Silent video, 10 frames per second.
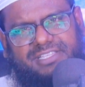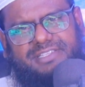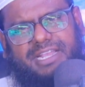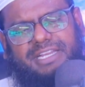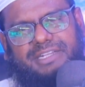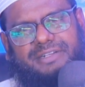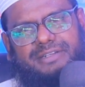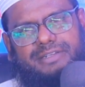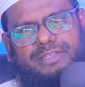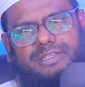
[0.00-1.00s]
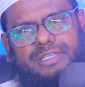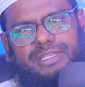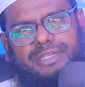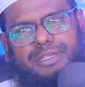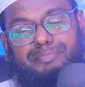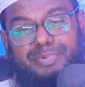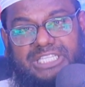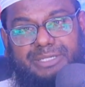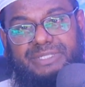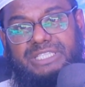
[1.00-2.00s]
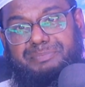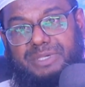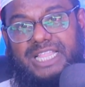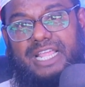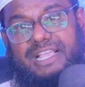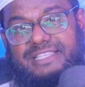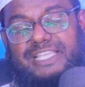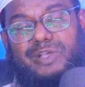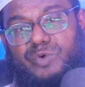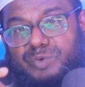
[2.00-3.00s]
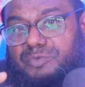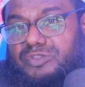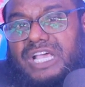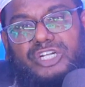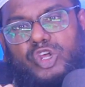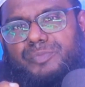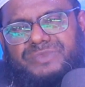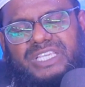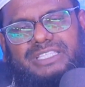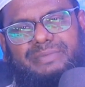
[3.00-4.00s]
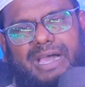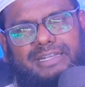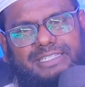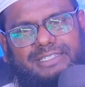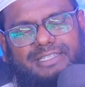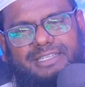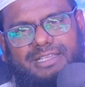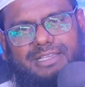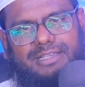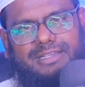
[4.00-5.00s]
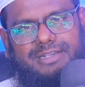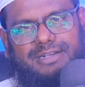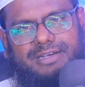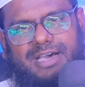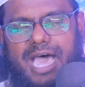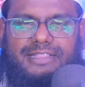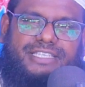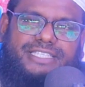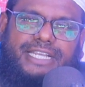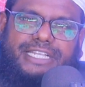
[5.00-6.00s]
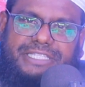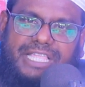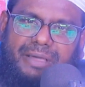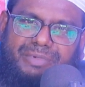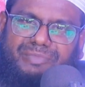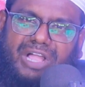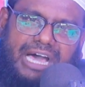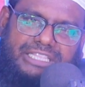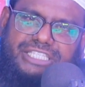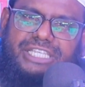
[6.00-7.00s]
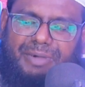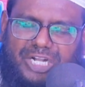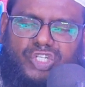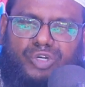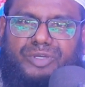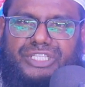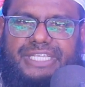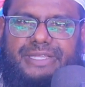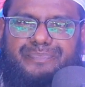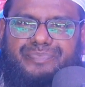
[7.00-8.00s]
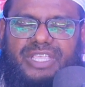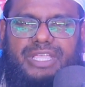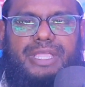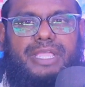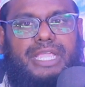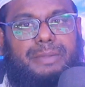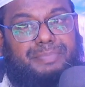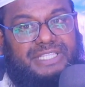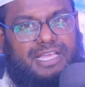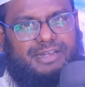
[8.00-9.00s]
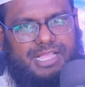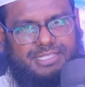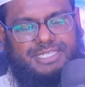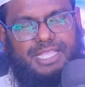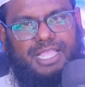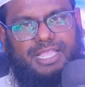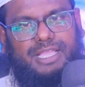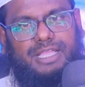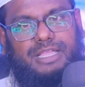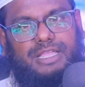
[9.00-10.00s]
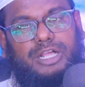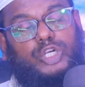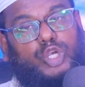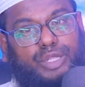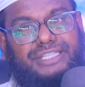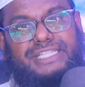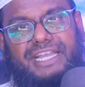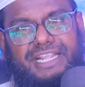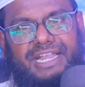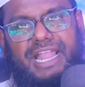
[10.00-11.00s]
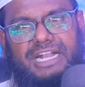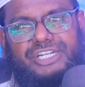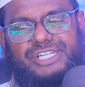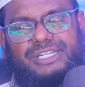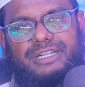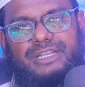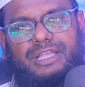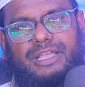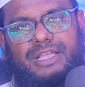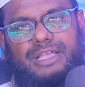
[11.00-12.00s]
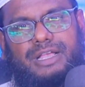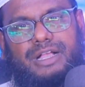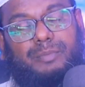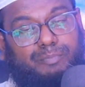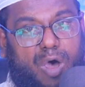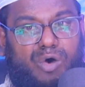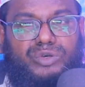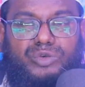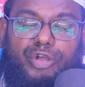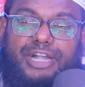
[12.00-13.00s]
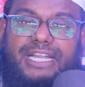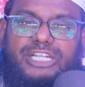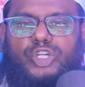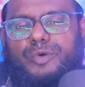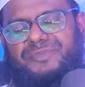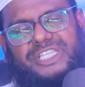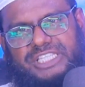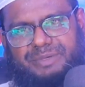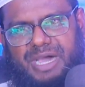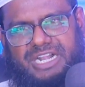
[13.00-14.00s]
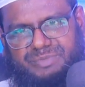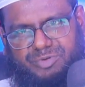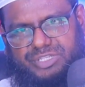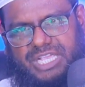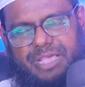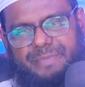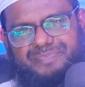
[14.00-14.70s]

কি জানেন পৃথিবীতে পিতার কাছে কোন বোঝা সবচেয়েতে ভারী হাদিসের কিতাব এবং হাদিসের ভাষ্যমতে পিতার কাছে সন্তানের লাশ বহন করাটাই সবচেয়েতে ভারী বোঝা